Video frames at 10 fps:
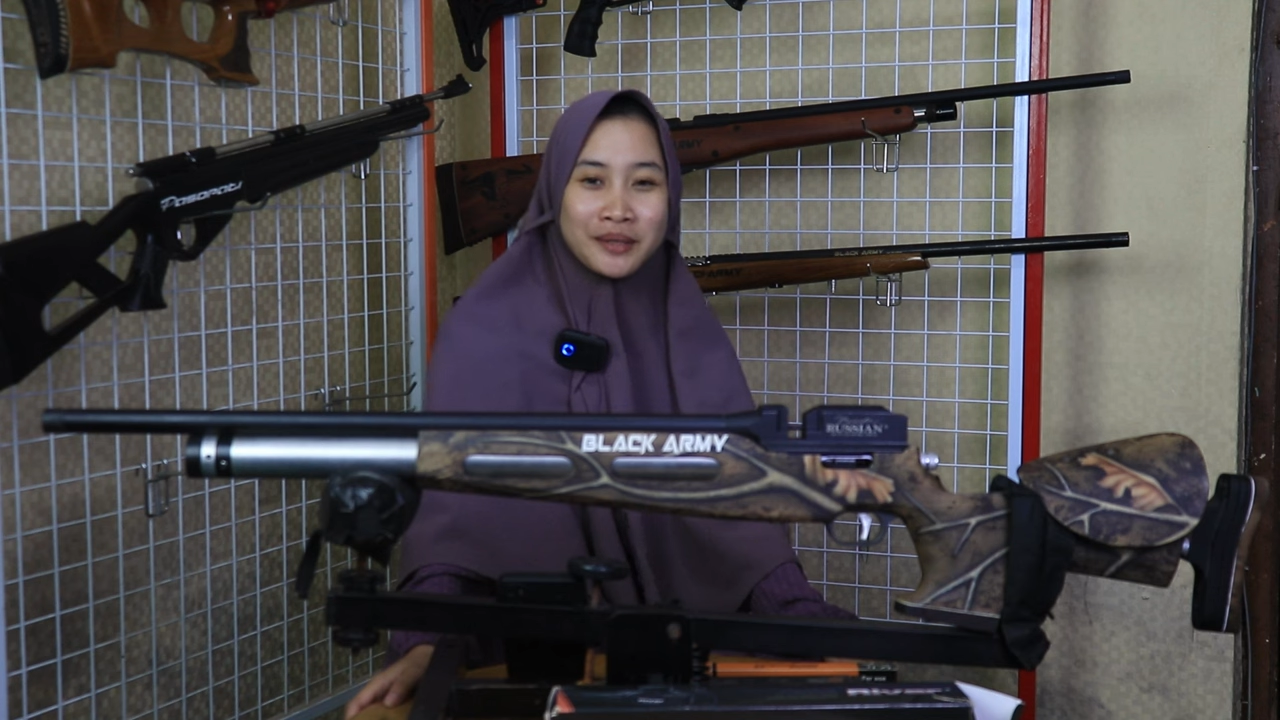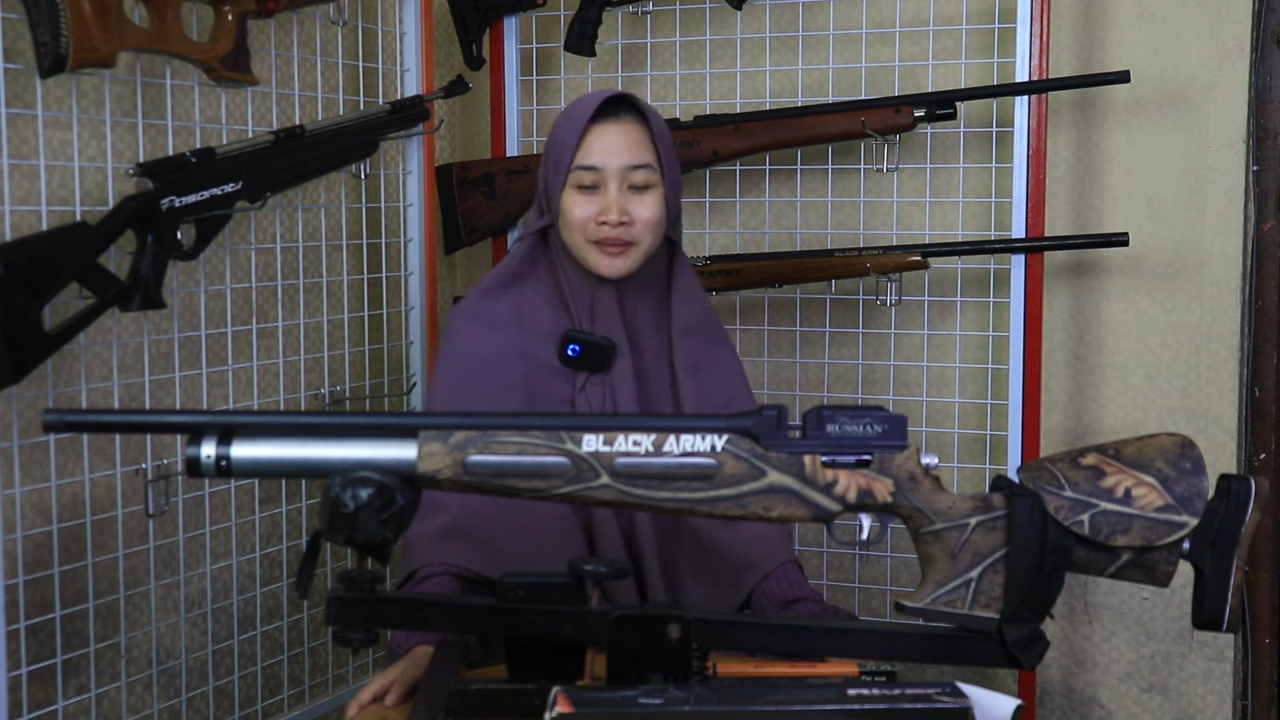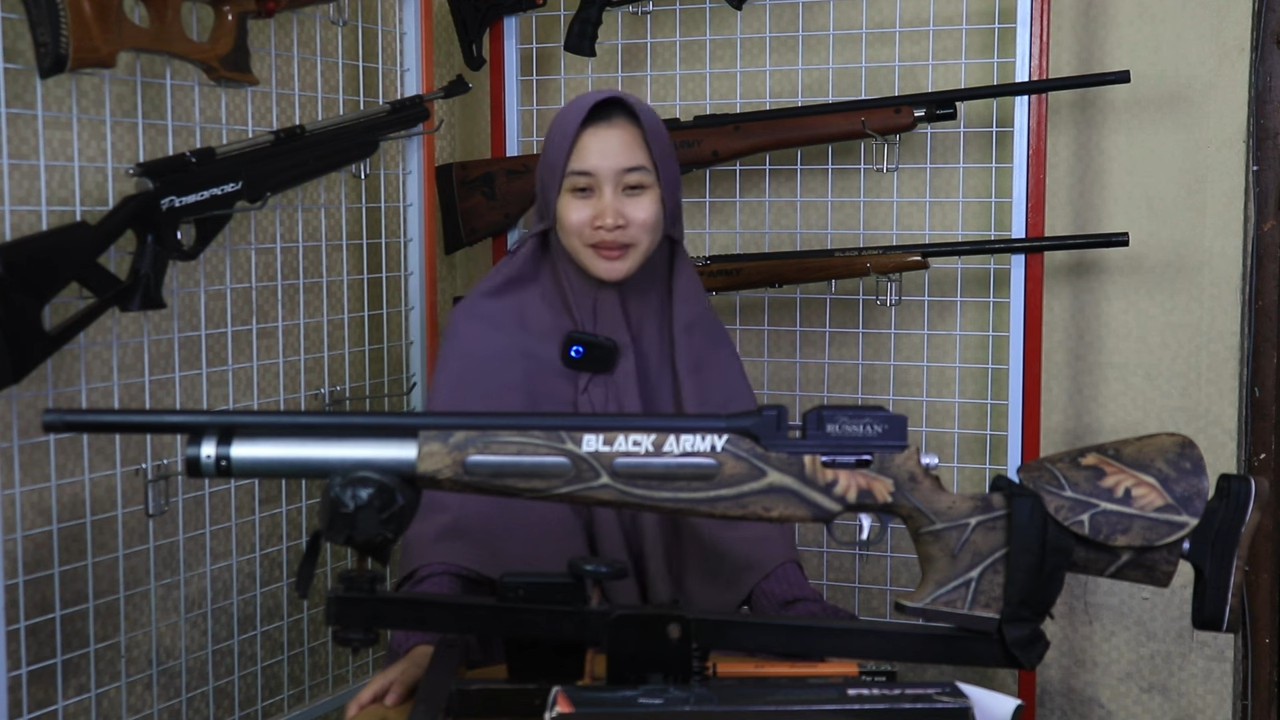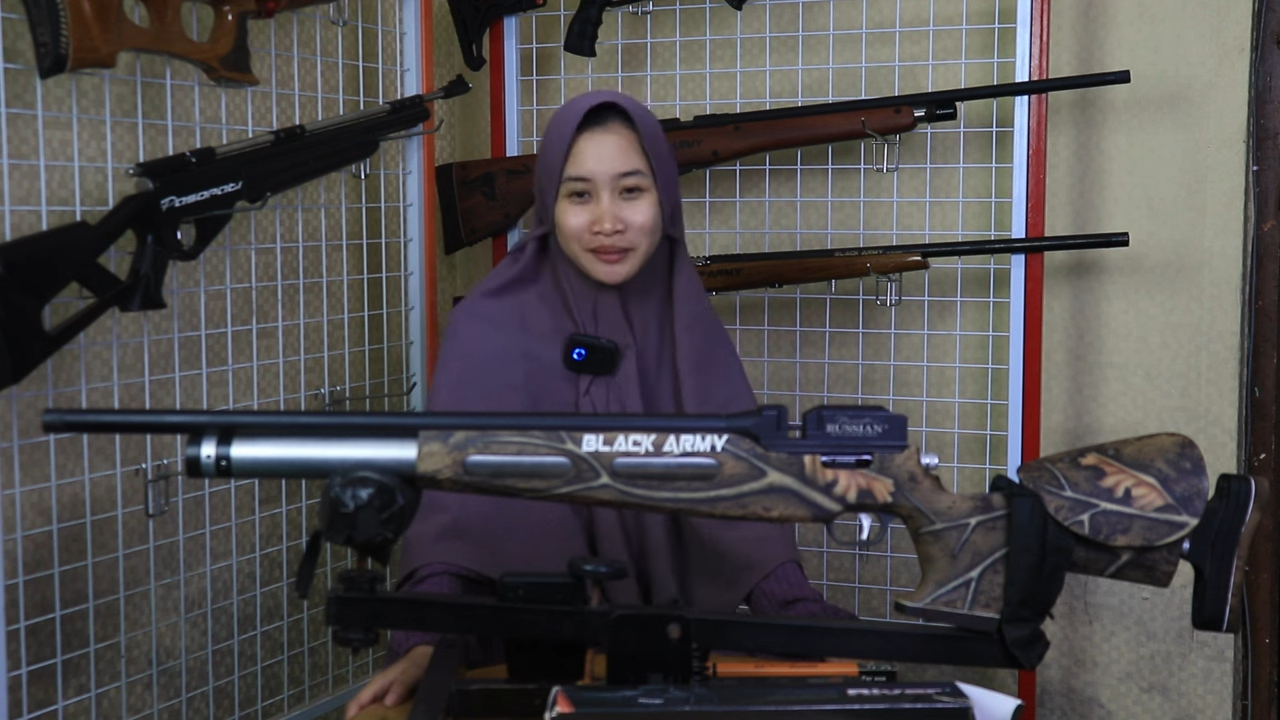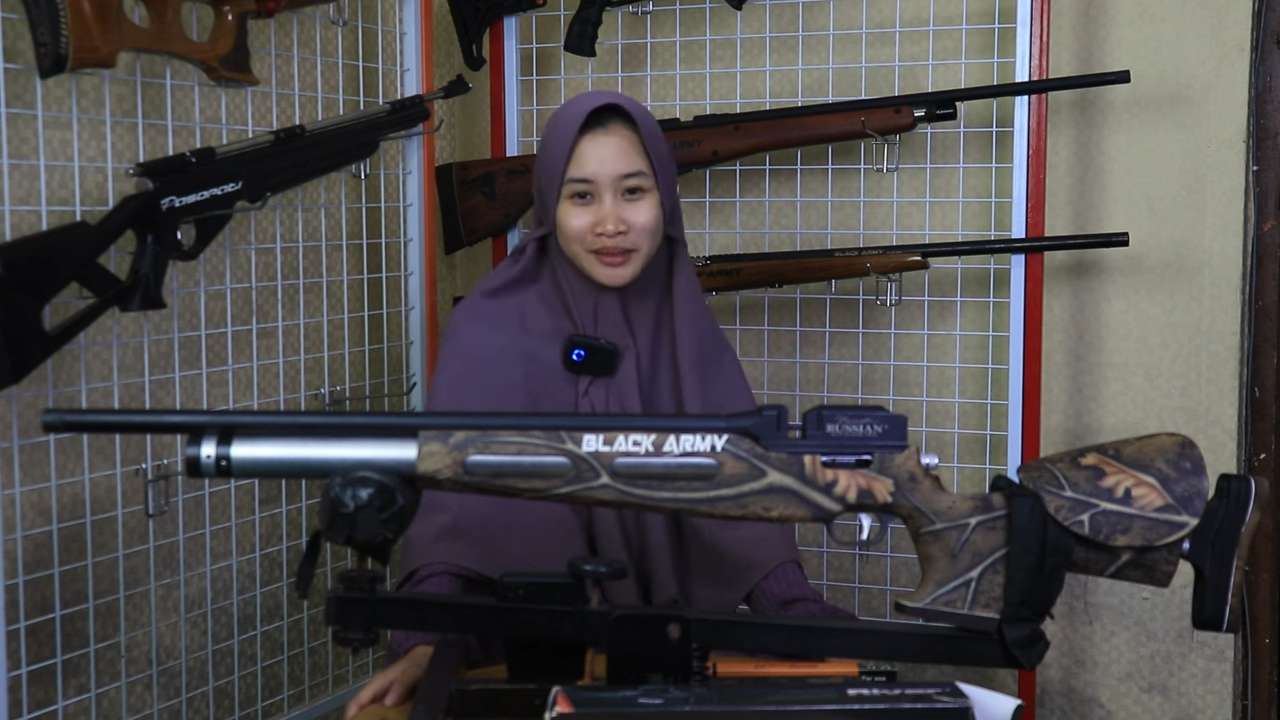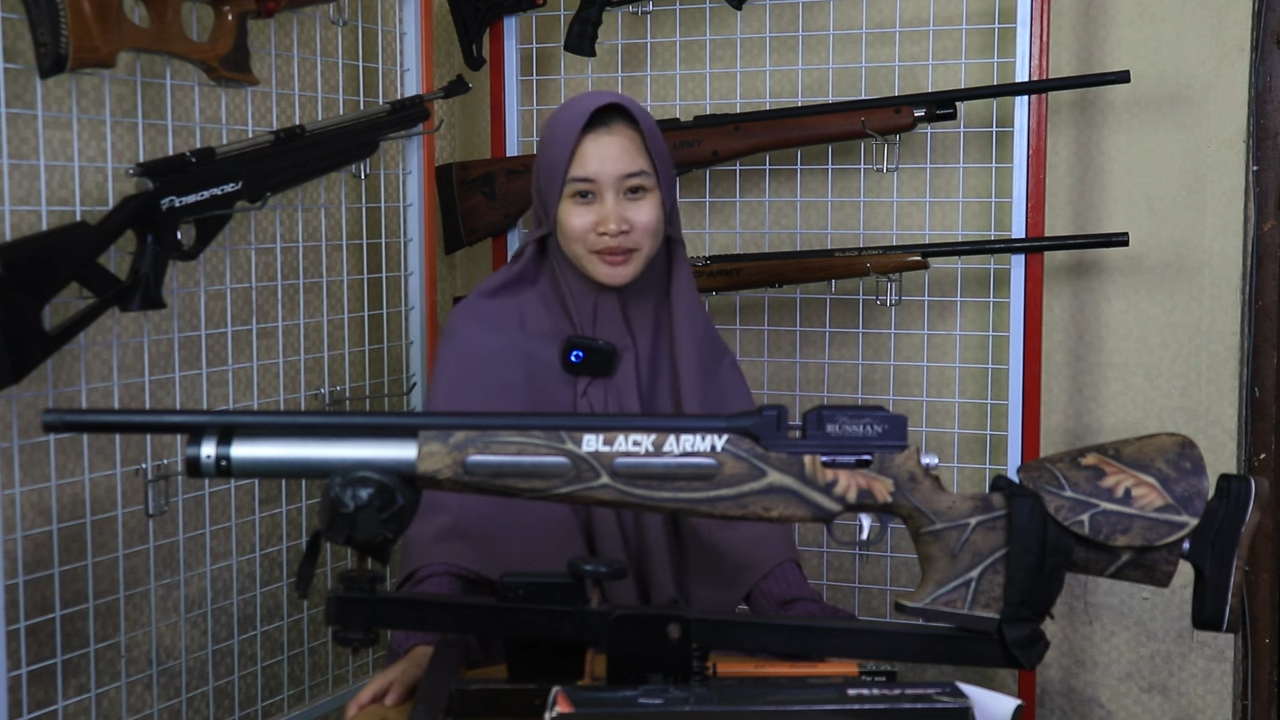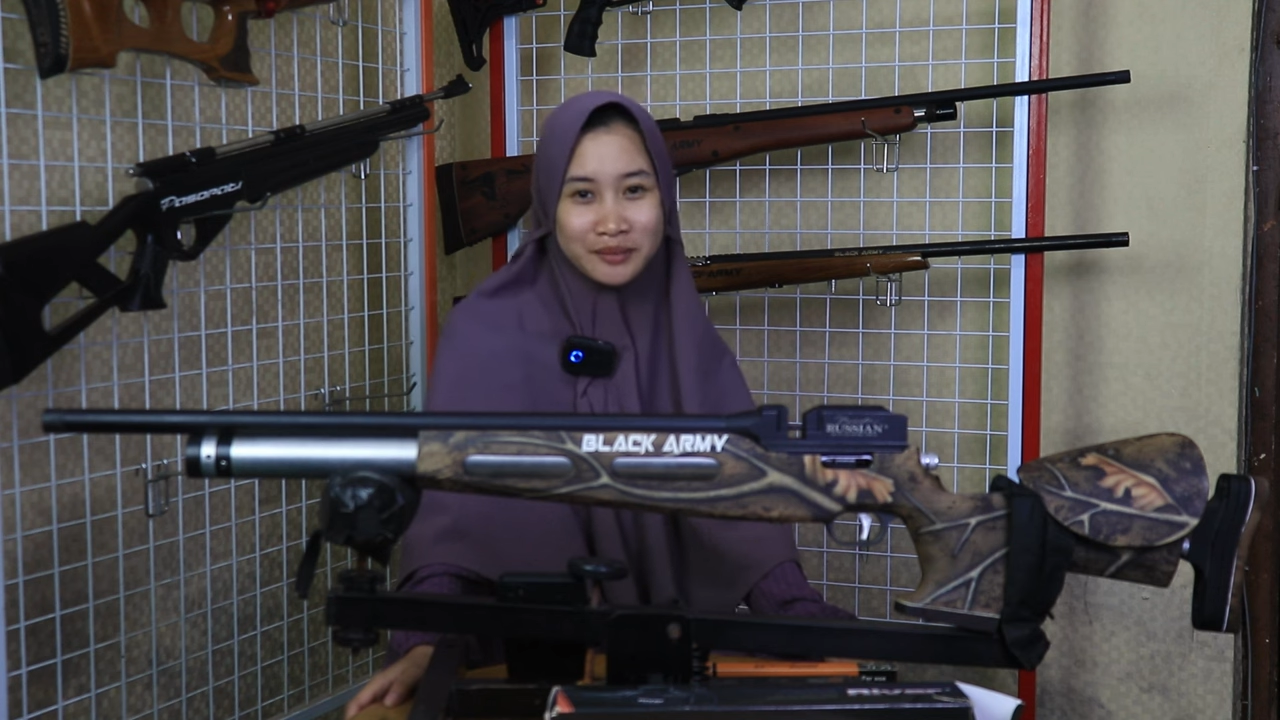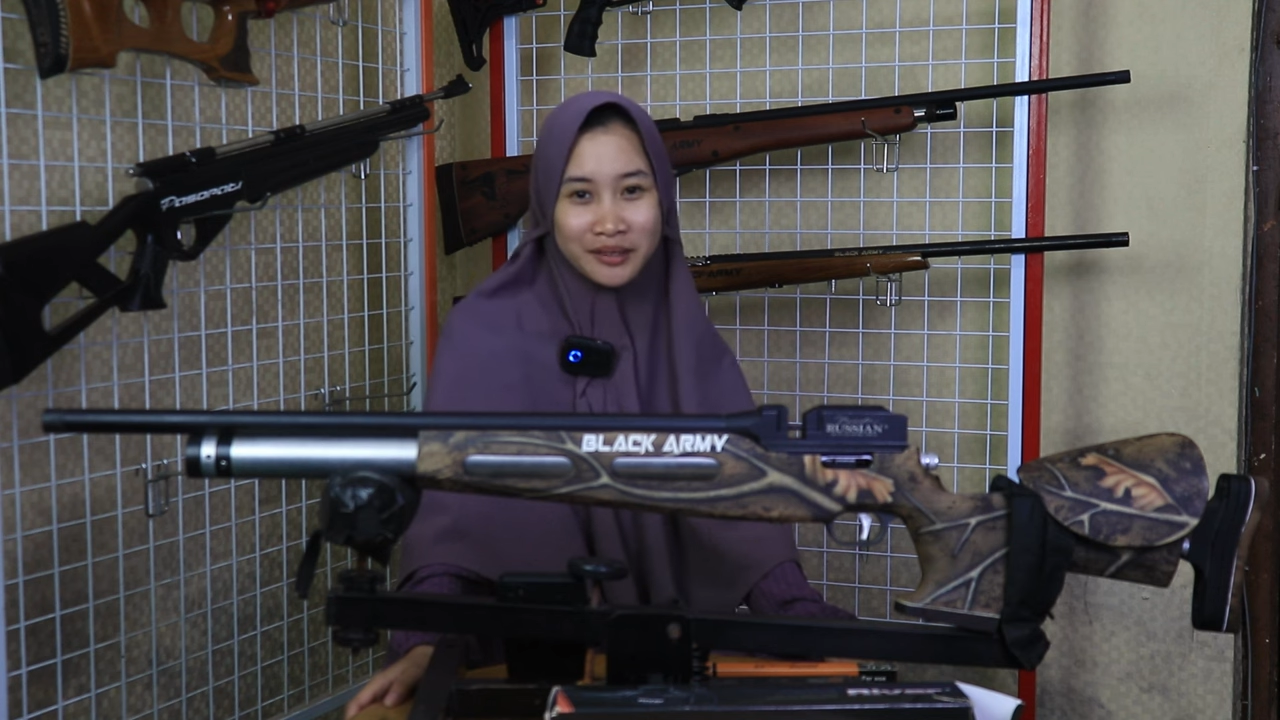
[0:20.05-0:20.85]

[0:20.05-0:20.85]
warahmatullahi